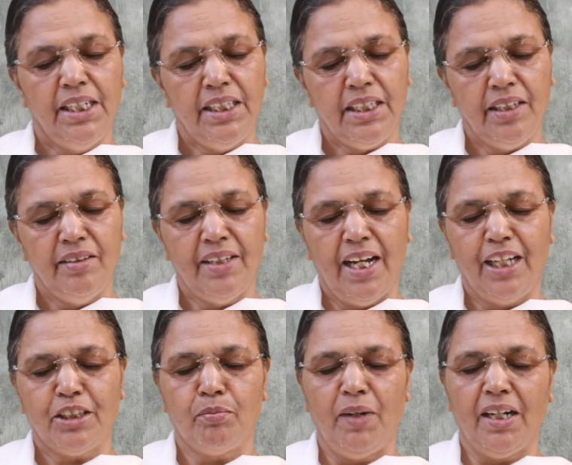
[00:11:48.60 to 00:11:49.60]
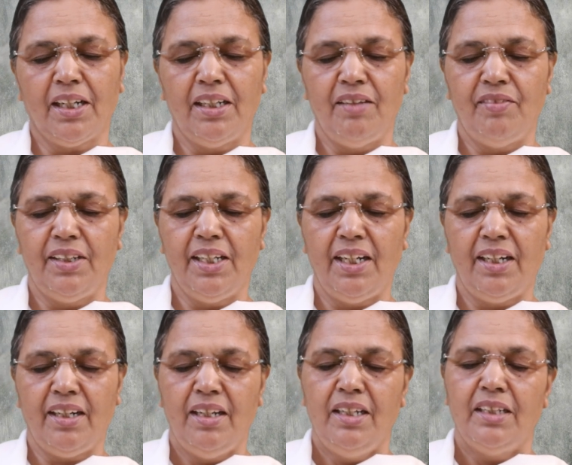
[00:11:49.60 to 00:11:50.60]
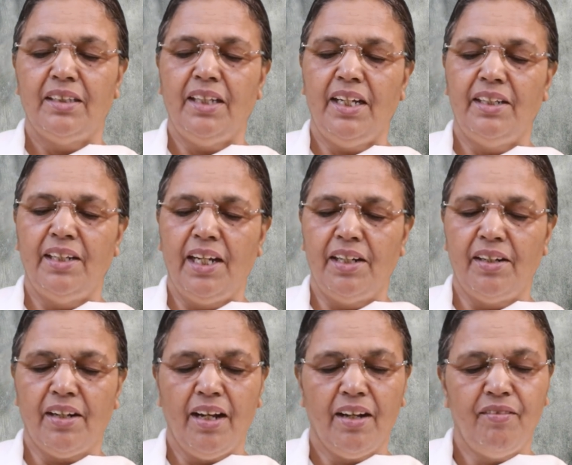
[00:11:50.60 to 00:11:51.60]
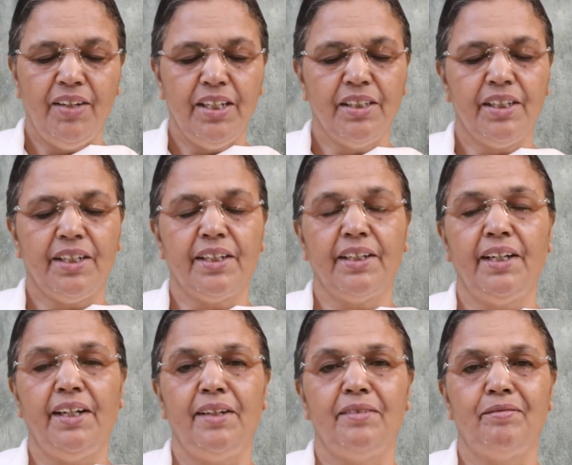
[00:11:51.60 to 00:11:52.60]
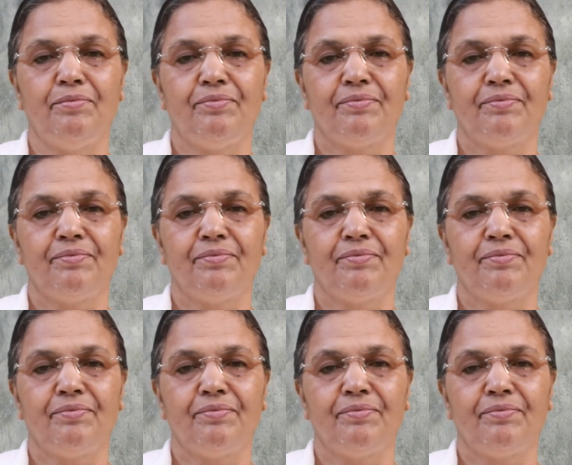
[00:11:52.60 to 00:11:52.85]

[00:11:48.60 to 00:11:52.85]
இந்த இந்த ஆத்மாக்களை விட நான் நன்றாகவே இருக்கிறேன்